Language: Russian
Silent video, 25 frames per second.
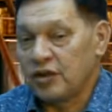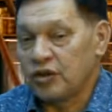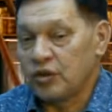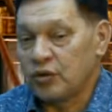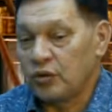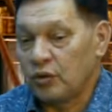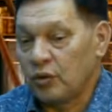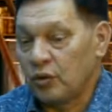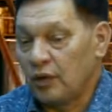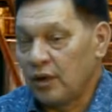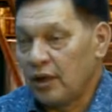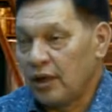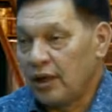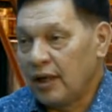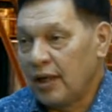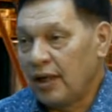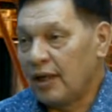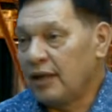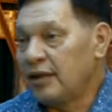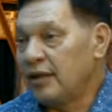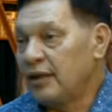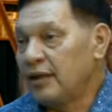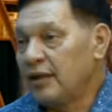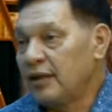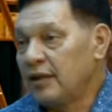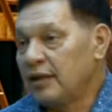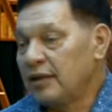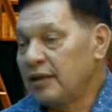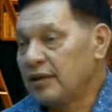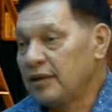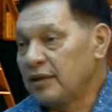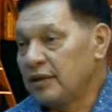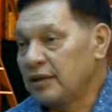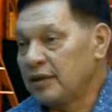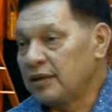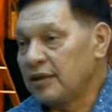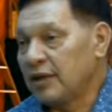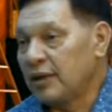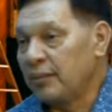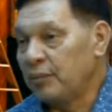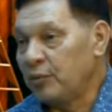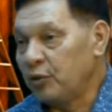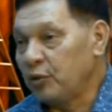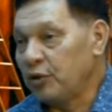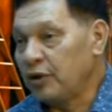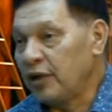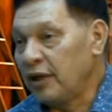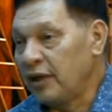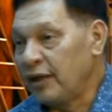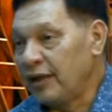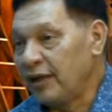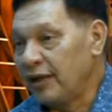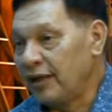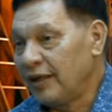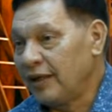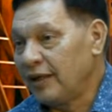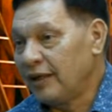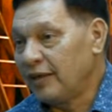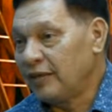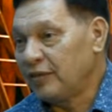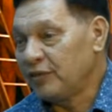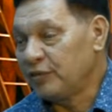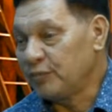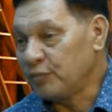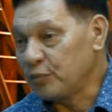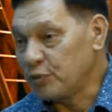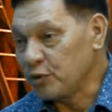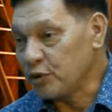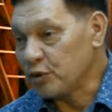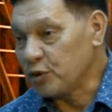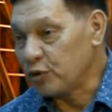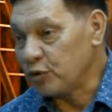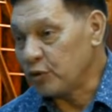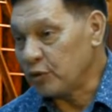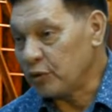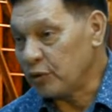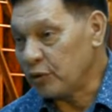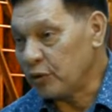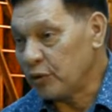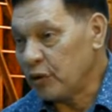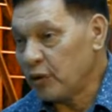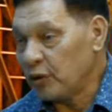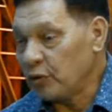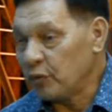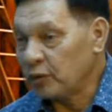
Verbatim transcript: что они э, сработали впустую.